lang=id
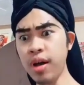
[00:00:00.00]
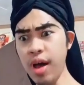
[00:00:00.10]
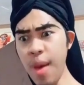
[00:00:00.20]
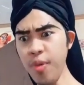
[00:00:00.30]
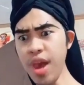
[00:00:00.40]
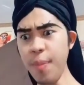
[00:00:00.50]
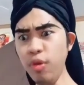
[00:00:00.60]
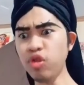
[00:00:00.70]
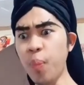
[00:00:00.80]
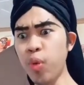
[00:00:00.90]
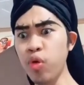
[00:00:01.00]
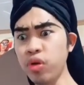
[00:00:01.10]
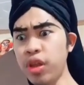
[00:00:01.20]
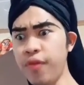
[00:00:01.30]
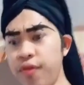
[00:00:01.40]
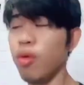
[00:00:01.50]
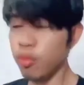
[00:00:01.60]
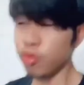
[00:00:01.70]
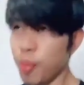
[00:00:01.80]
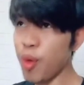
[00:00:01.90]
Kamu nyapu sok produktif.
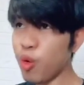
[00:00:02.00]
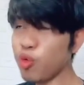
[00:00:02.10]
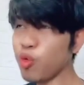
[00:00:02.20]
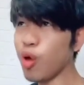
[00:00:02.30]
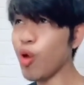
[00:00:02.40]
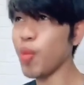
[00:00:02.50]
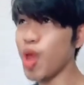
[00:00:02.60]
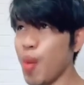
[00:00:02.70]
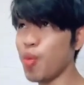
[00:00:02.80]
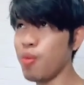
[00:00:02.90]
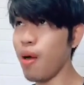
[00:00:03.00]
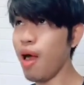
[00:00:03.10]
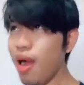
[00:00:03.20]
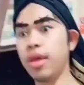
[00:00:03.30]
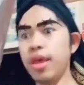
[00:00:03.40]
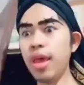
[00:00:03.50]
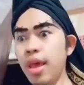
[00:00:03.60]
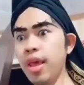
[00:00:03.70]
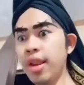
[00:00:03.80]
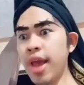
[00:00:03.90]
Tapi aku suka lo menyapu, mah. Eh,
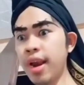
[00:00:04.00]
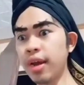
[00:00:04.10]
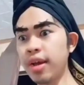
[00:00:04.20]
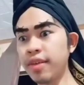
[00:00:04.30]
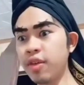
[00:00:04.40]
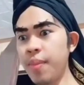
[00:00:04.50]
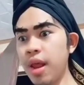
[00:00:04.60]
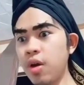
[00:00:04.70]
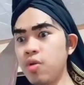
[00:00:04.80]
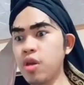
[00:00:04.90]
eh, ini anak dikasih sama langan